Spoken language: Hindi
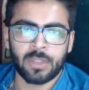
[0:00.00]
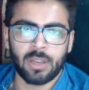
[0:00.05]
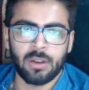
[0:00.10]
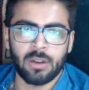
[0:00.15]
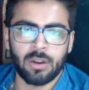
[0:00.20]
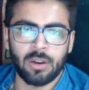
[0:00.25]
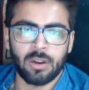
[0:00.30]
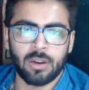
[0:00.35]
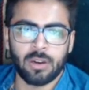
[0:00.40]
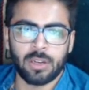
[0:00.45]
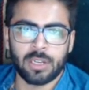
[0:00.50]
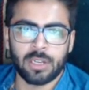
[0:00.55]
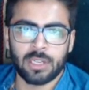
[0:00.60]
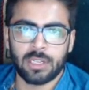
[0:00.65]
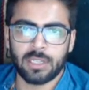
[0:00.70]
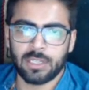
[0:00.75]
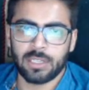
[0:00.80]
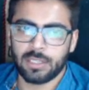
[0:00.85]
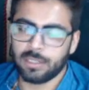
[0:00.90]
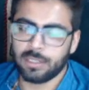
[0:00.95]
और
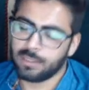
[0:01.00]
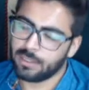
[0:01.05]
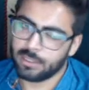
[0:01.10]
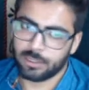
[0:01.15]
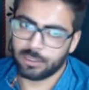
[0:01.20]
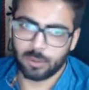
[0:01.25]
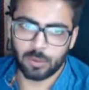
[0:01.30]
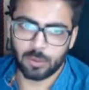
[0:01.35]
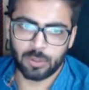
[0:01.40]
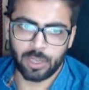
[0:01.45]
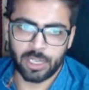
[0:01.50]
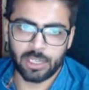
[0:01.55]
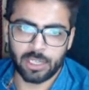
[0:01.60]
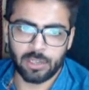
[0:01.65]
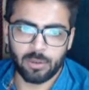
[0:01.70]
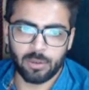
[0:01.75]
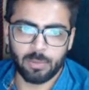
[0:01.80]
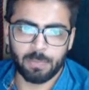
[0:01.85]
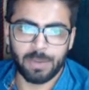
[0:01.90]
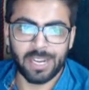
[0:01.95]
इसको ज्वाइन
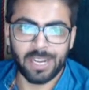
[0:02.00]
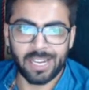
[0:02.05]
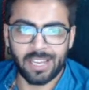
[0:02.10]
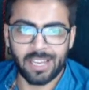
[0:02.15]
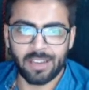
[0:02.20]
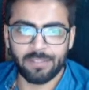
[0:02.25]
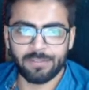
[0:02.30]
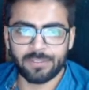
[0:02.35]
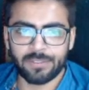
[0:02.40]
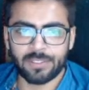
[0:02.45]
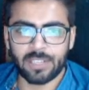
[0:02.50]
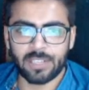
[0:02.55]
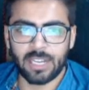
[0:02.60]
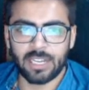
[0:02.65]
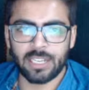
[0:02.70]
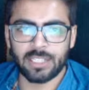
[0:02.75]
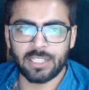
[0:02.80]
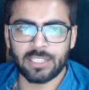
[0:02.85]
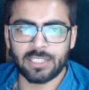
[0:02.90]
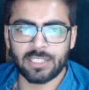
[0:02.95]
करो पीडीएफ
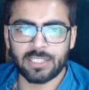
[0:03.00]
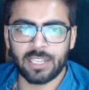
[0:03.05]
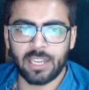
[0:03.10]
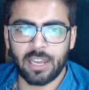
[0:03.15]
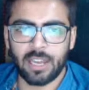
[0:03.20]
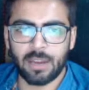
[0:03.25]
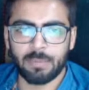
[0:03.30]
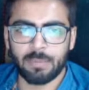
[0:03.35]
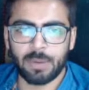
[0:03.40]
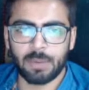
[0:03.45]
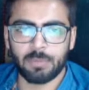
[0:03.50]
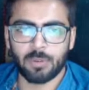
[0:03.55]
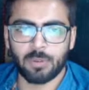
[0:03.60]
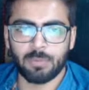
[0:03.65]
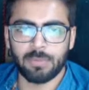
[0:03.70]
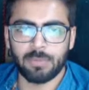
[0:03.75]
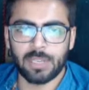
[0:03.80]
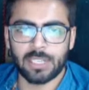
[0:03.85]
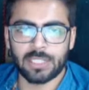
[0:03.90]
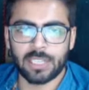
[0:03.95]
सारी चीज़ें यहाँ पे आपको
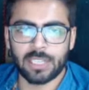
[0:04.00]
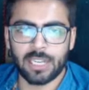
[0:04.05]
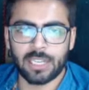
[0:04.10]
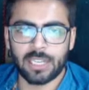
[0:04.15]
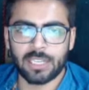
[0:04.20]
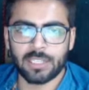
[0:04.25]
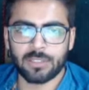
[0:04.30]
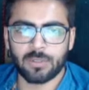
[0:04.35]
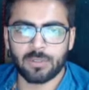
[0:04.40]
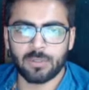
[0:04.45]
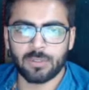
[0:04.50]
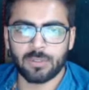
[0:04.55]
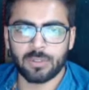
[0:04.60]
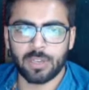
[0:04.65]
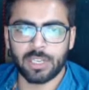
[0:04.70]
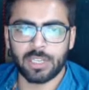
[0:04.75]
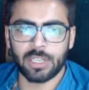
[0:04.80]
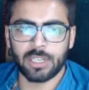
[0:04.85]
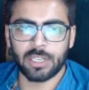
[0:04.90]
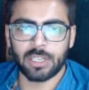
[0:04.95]
मिल जाएगी इसको
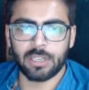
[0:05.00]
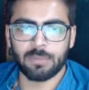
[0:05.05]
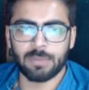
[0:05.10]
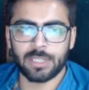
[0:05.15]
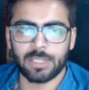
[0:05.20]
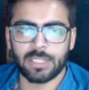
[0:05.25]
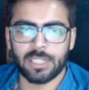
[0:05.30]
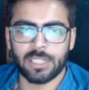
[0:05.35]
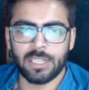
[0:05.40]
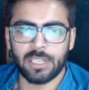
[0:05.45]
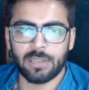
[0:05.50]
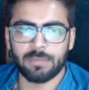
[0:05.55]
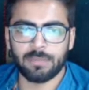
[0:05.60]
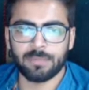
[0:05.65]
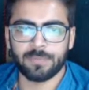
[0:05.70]
ज्वाइन करने पे ठीक है